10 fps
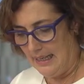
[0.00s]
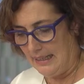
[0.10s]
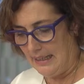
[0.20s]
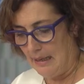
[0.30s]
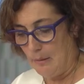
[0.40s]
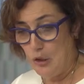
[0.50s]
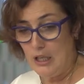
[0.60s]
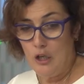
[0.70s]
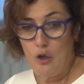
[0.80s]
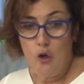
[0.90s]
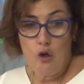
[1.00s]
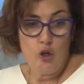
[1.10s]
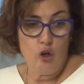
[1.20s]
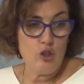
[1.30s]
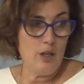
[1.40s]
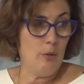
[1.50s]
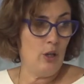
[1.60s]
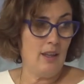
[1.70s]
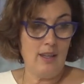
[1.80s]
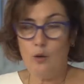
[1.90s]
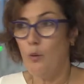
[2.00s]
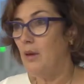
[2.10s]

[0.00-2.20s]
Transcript: que, tenemos. Y yo, lo sé porque dirijo